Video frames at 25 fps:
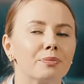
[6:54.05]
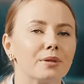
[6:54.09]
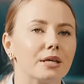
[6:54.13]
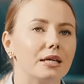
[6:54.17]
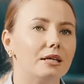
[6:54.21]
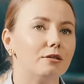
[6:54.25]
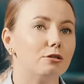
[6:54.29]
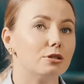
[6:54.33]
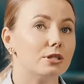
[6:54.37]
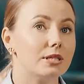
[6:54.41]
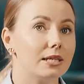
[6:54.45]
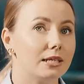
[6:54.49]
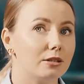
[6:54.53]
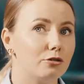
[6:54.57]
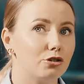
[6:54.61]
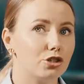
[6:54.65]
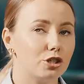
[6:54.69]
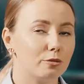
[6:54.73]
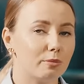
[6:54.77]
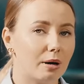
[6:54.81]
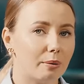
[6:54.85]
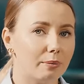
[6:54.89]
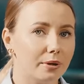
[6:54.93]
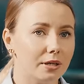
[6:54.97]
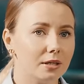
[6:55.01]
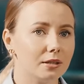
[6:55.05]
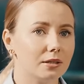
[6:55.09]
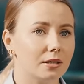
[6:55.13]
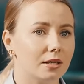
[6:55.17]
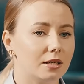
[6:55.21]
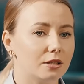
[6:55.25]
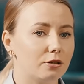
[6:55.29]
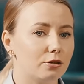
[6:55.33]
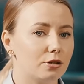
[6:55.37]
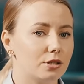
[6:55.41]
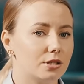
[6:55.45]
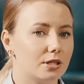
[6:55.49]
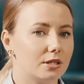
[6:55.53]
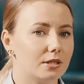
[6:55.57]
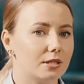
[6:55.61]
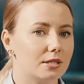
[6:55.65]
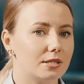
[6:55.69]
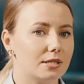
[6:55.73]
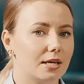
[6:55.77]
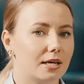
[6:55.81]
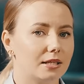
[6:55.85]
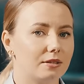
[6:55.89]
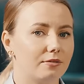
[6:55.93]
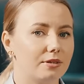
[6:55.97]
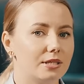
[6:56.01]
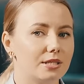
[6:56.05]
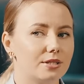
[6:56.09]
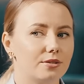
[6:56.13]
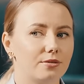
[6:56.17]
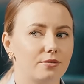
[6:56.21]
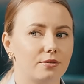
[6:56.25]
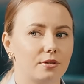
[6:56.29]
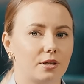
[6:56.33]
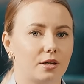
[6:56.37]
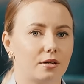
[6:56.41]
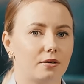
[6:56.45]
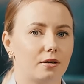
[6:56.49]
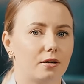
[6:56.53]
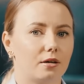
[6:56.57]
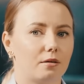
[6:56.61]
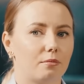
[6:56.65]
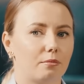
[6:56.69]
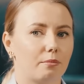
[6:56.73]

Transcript: И вот следующий момент, да, то есть это, соответственно,